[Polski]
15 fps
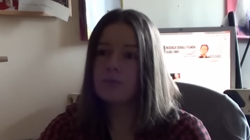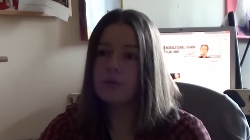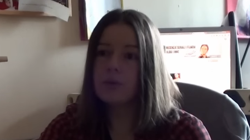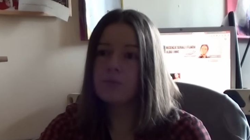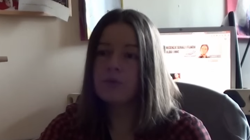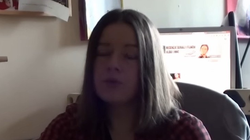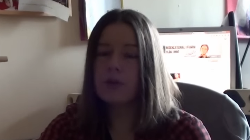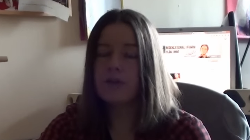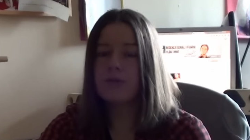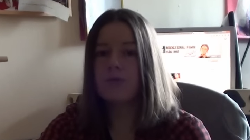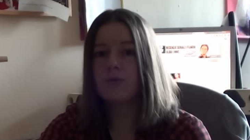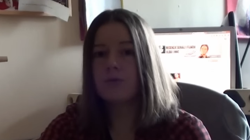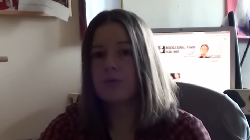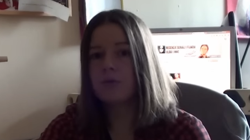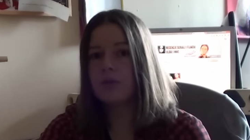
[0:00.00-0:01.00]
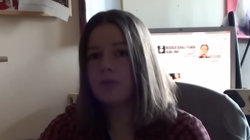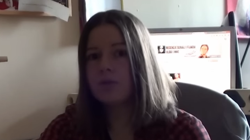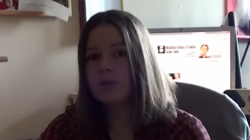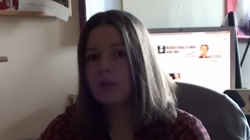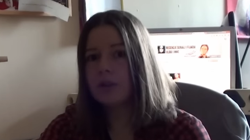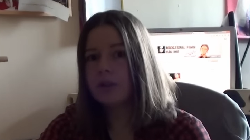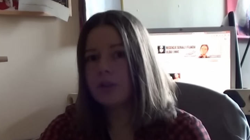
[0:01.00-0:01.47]
które przy okazji
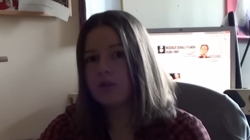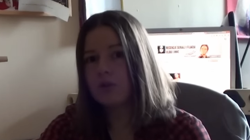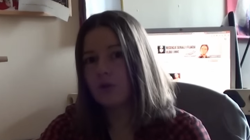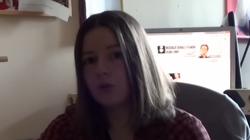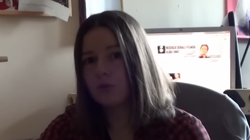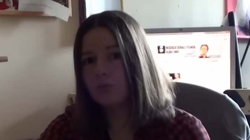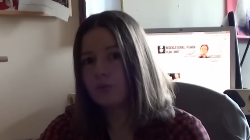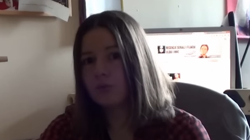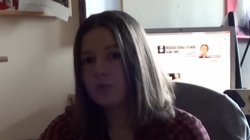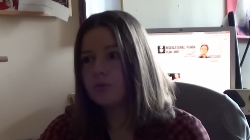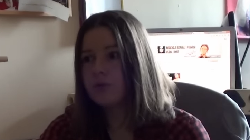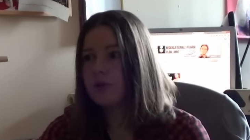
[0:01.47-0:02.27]
rzutowały na nasz odbiór,